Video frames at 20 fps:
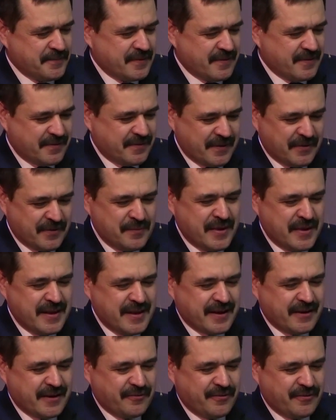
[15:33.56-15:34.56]

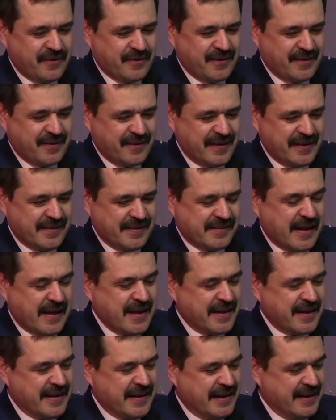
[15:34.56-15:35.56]
современников э,
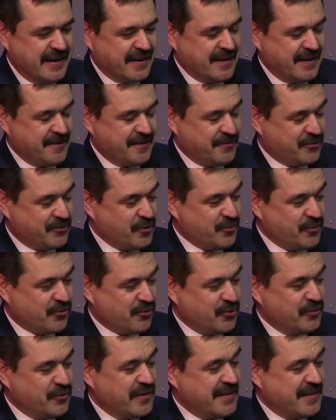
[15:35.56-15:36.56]
Исаия, или э, в том
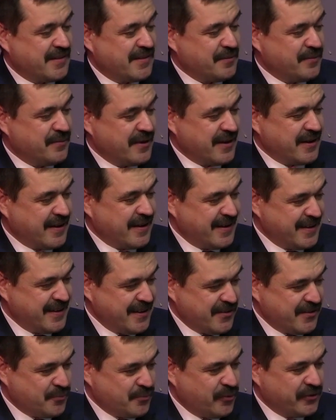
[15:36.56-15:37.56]
условии, если бы
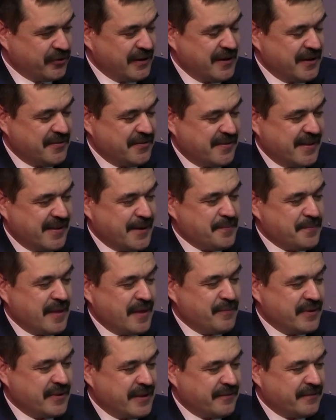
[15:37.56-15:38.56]
они исполнили все
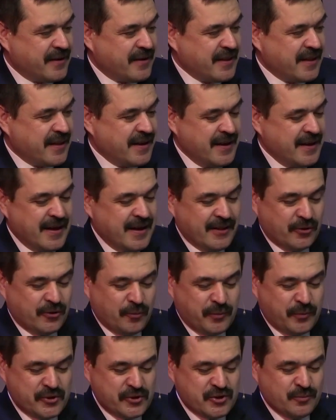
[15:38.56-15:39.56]
обетования,
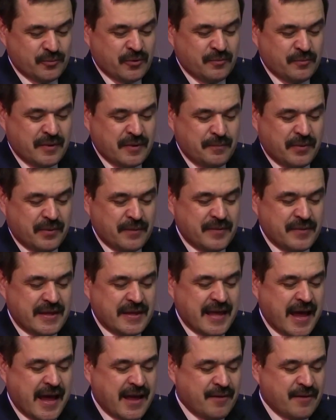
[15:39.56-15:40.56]
то почему мы
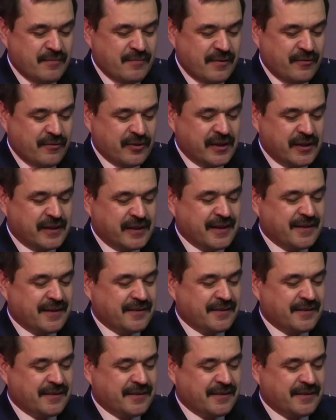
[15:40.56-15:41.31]
применяем вот это